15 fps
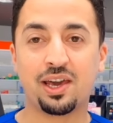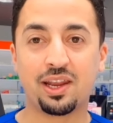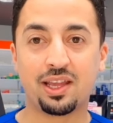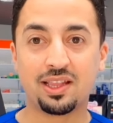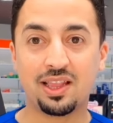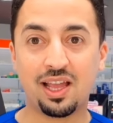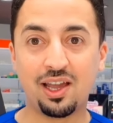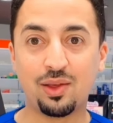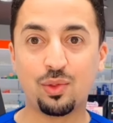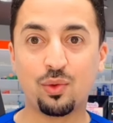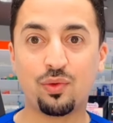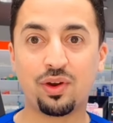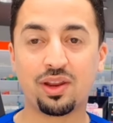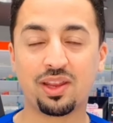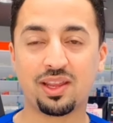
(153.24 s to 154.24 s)
راح تلاحظوا
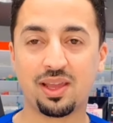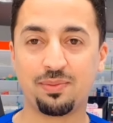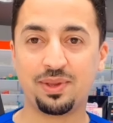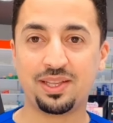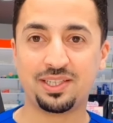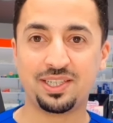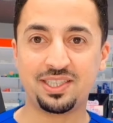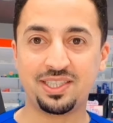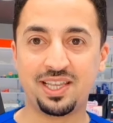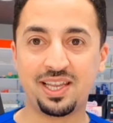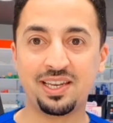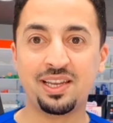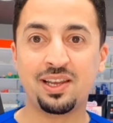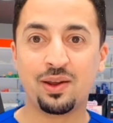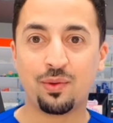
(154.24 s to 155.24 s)
فرق كبير جدا